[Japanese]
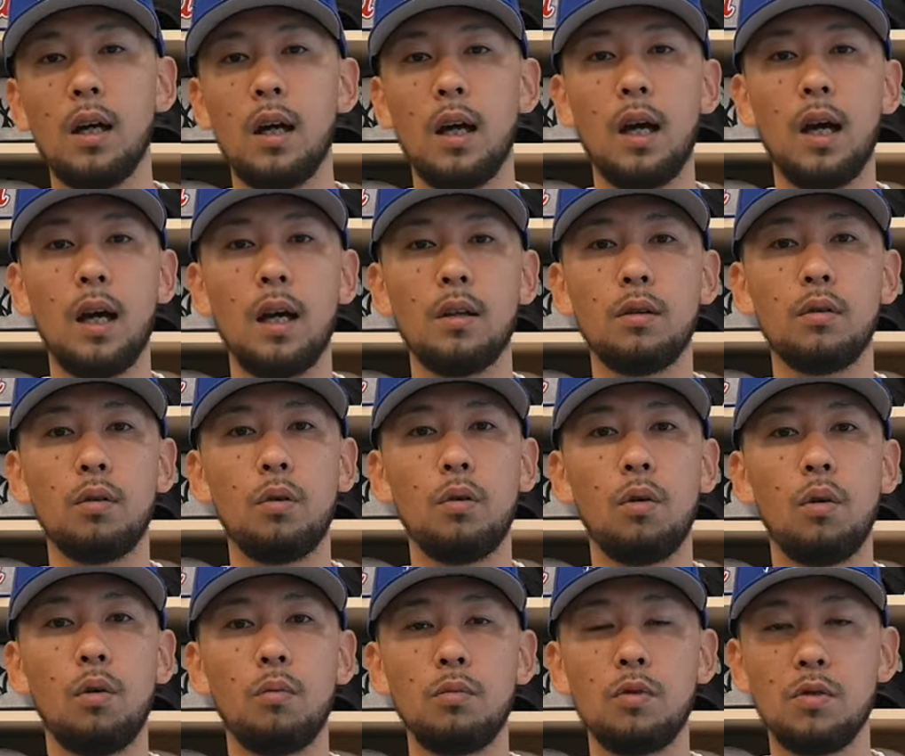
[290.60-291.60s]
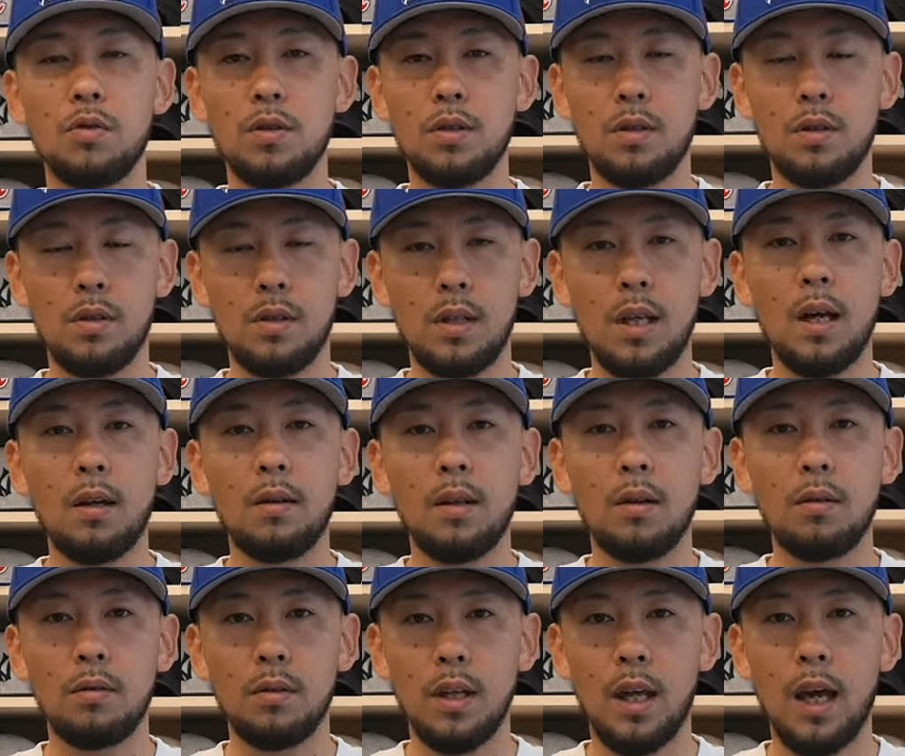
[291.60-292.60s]
うな、あの、ミュージックスタイルな
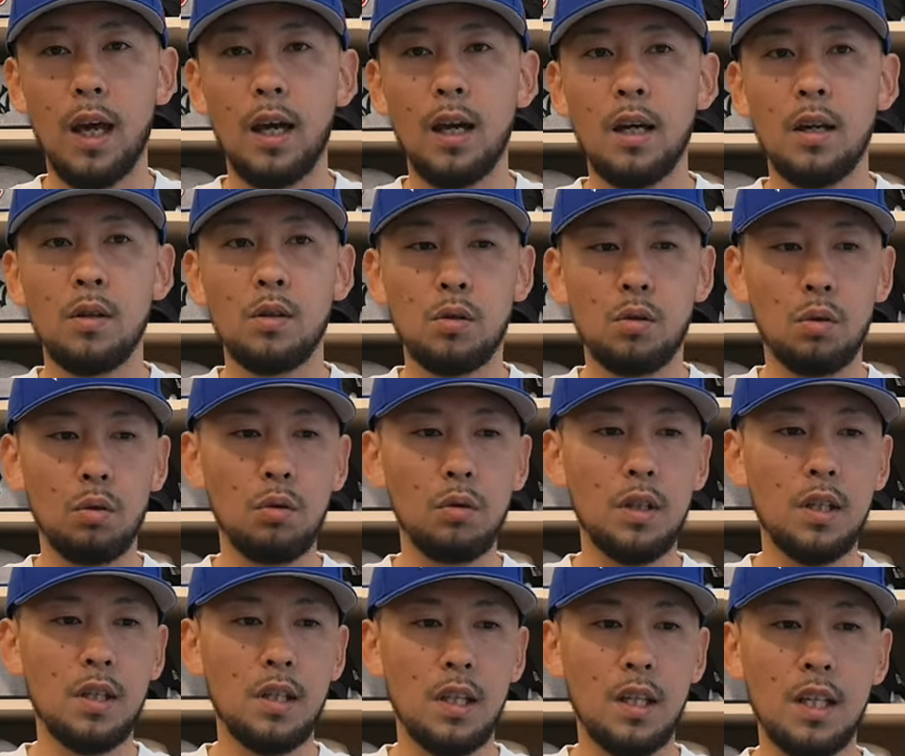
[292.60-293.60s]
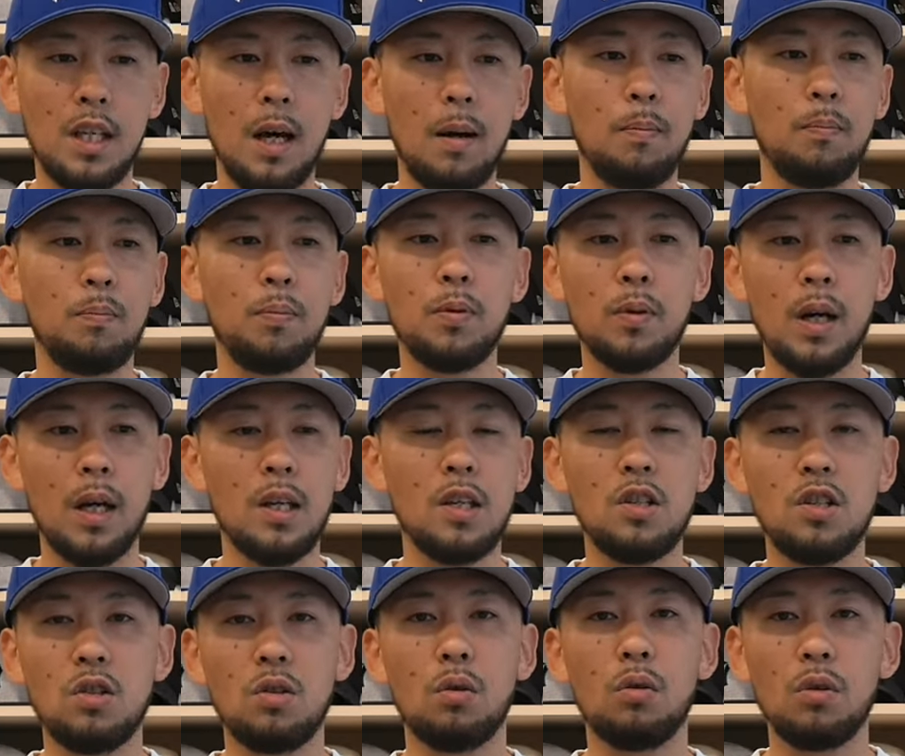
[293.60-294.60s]
ので、そのですね、ギャップが
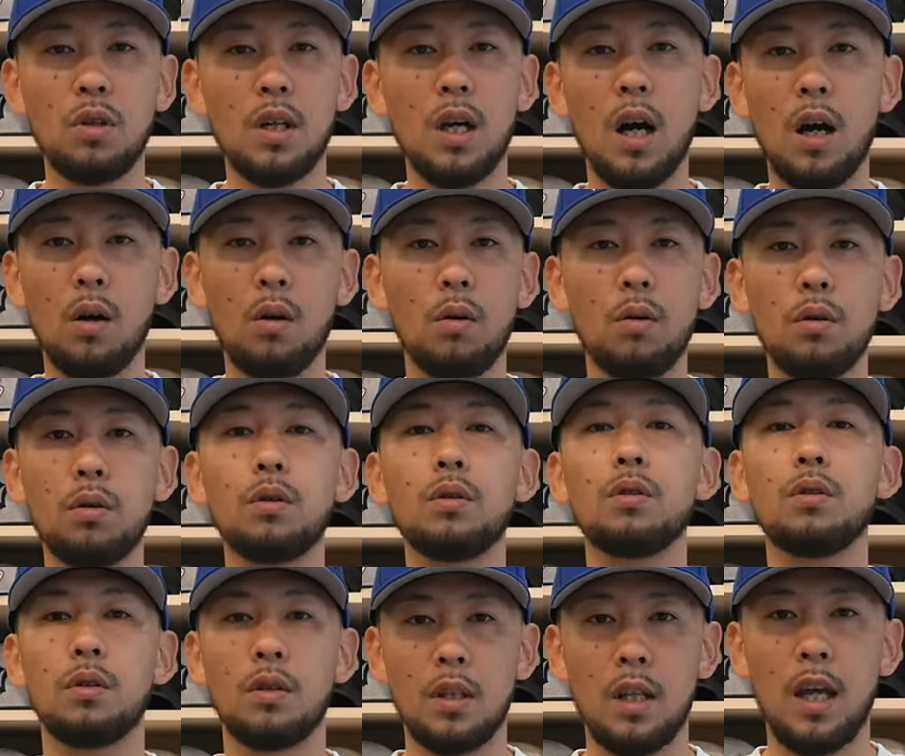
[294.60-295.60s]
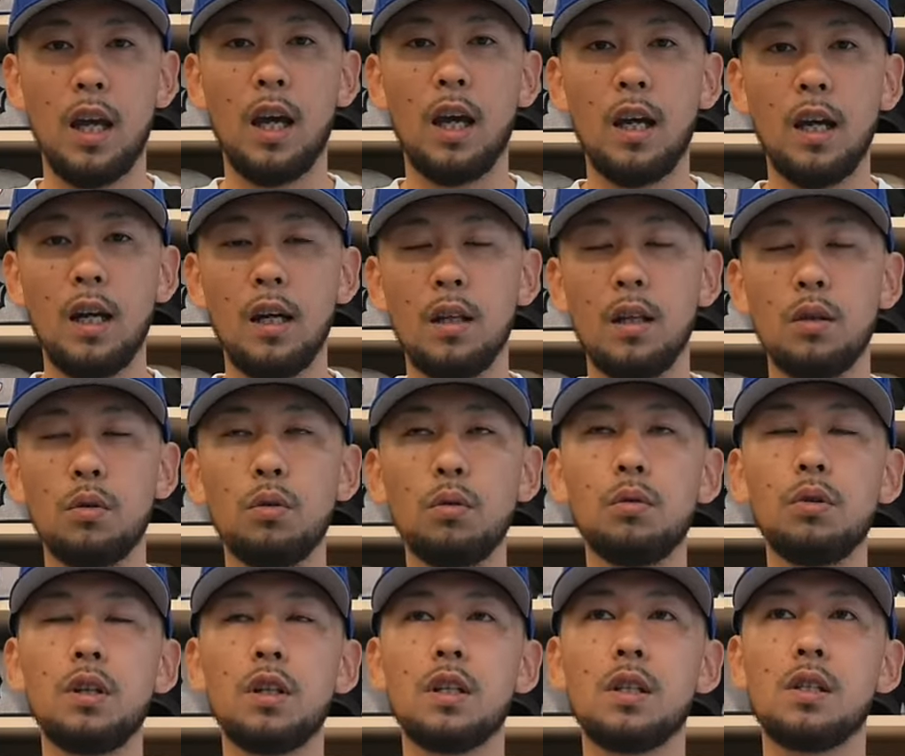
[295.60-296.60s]
非常にかっこよくって、で、
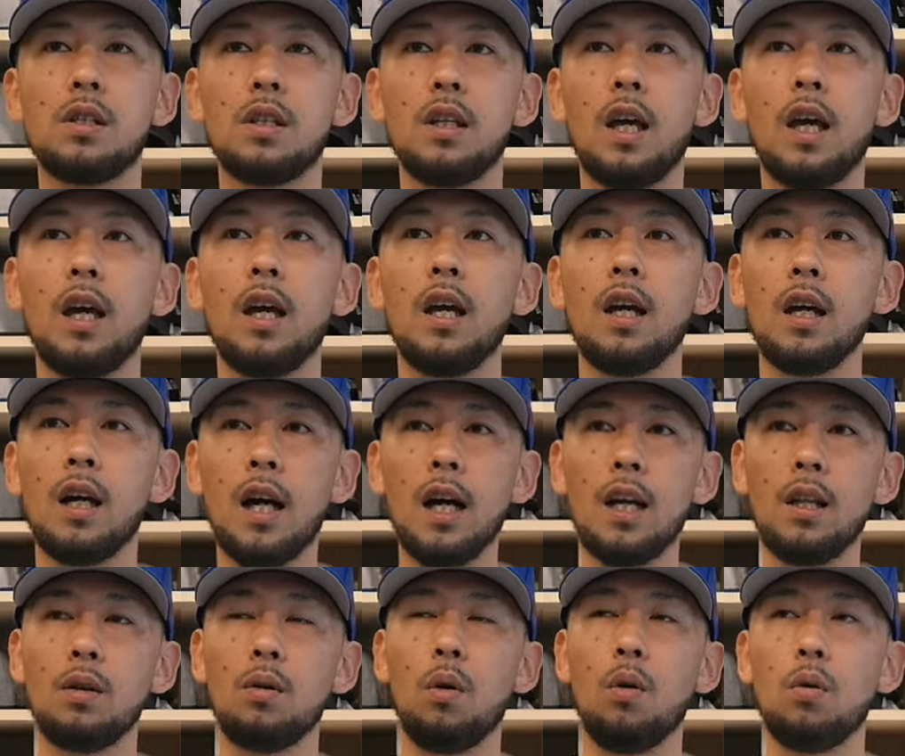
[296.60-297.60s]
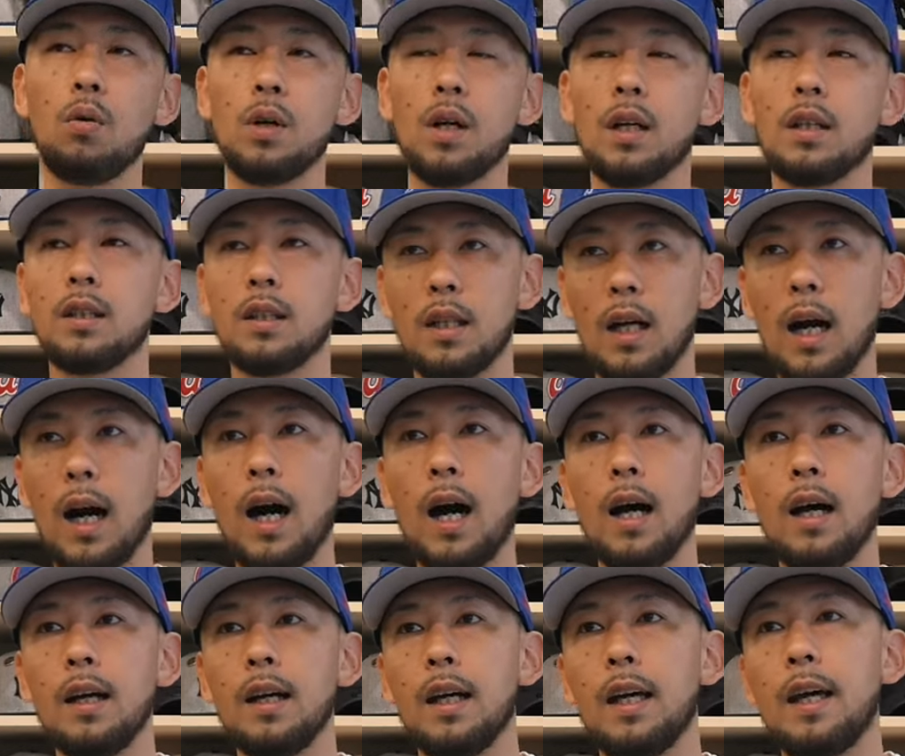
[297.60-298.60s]
特にですね、彼の音楽が、
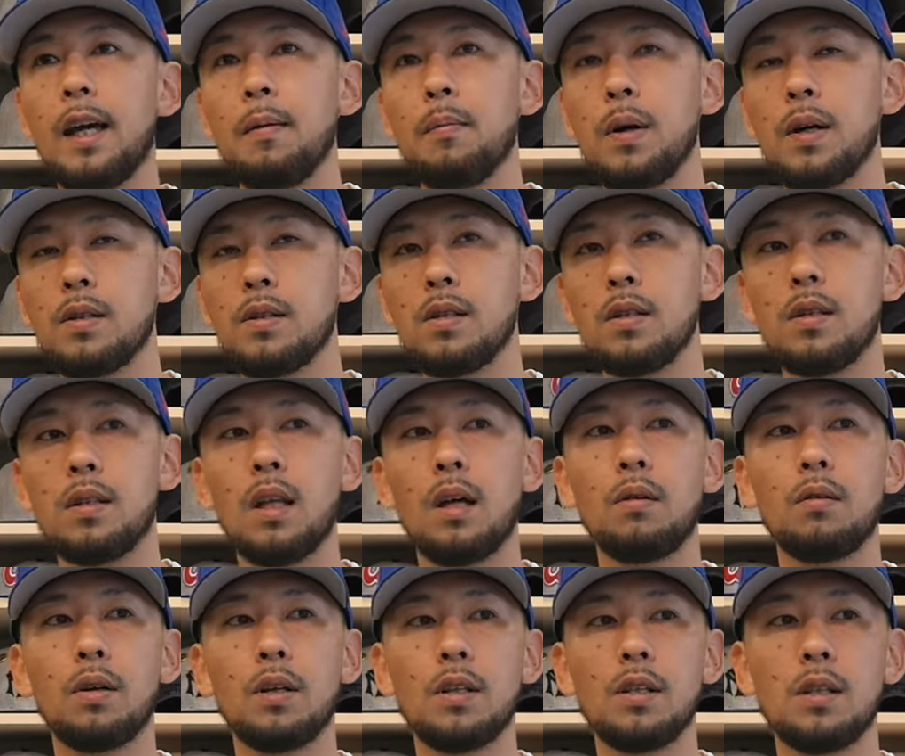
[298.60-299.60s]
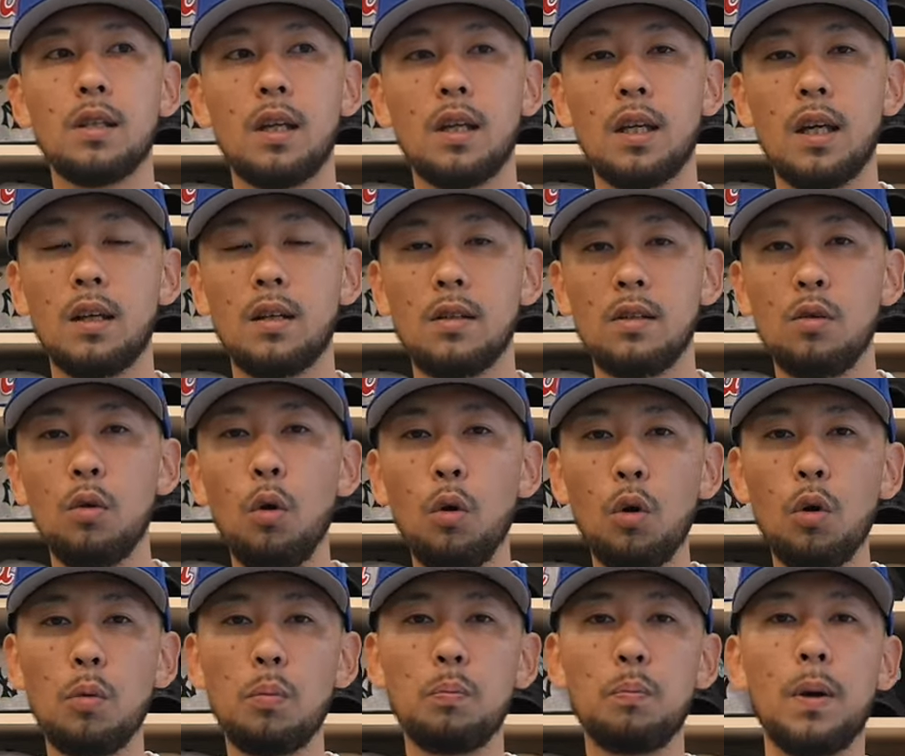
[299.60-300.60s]
えー、バズったのがですね、
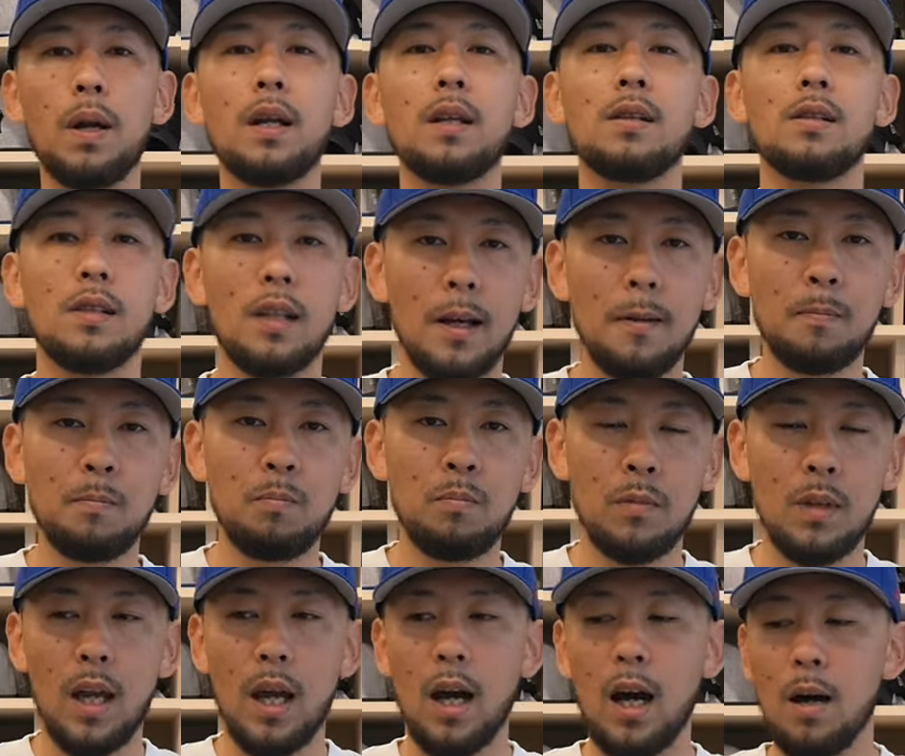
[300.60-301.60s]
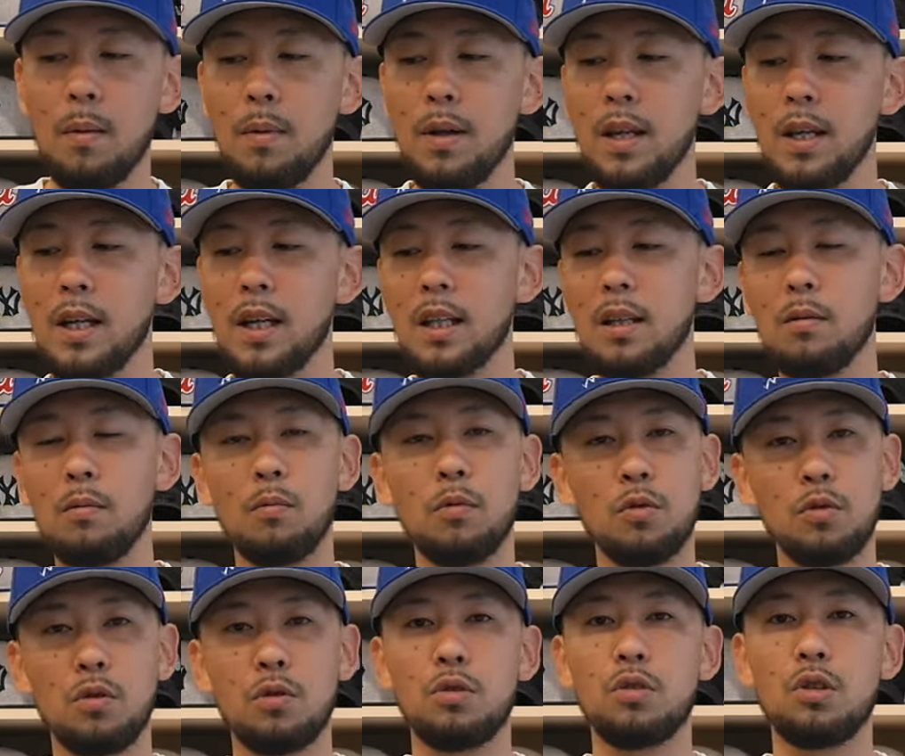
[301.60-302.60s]
ヨーロッパなんですね。で、アメリカでもも
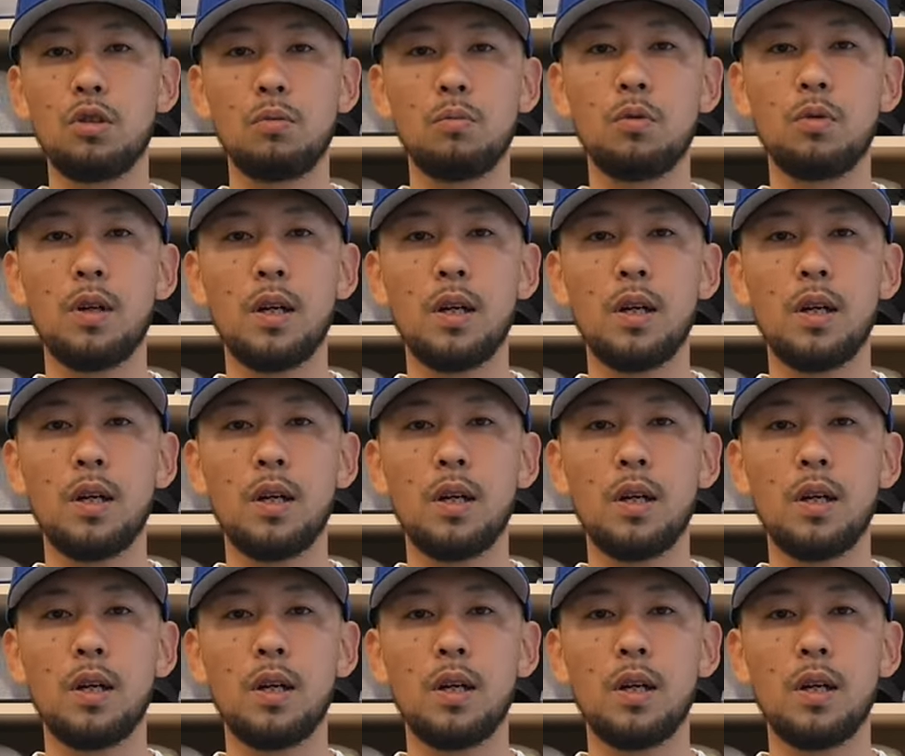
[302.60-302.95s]
ちろん注目